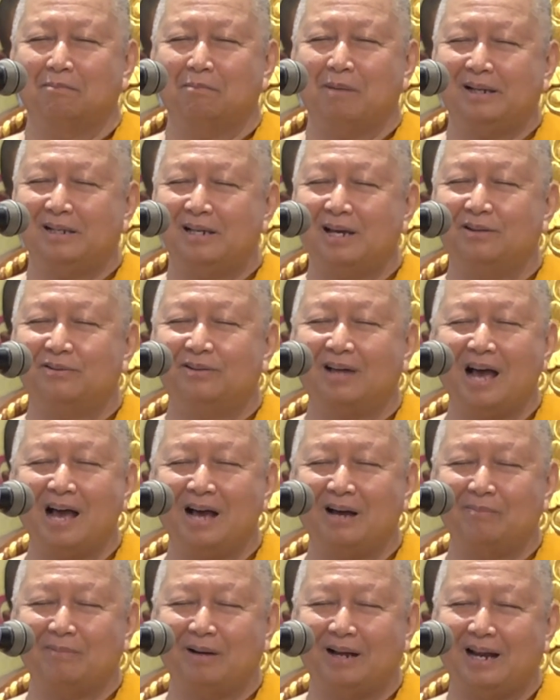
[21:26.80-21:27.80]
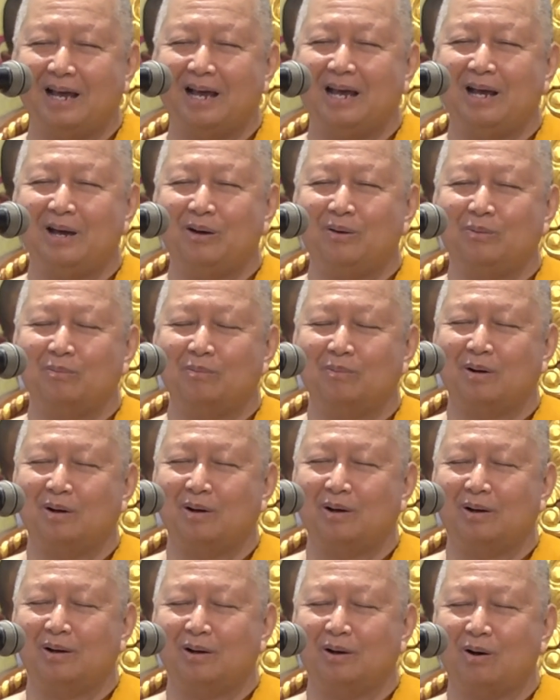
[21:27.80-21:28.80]
ไม่ใช่สร้างมาแล้ว
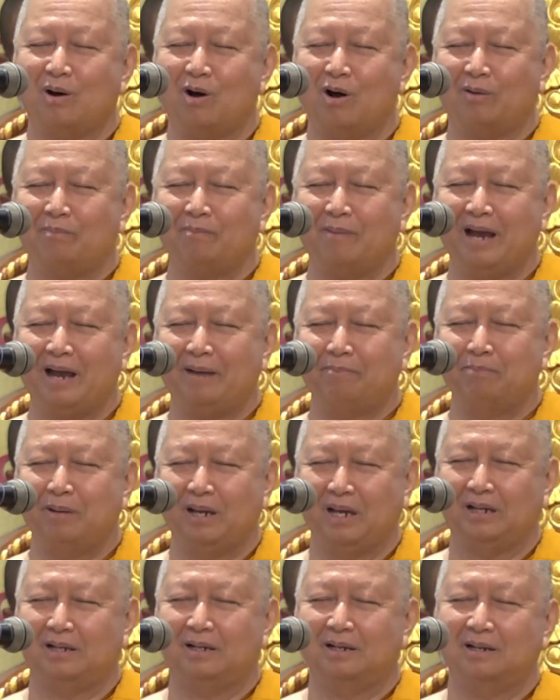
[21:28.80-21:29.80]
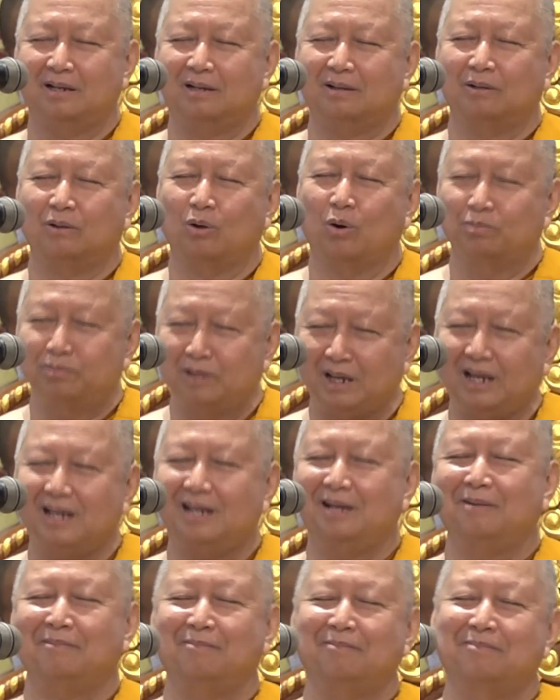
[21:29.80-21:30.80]
ออกแบบผิดทุบทิ้ง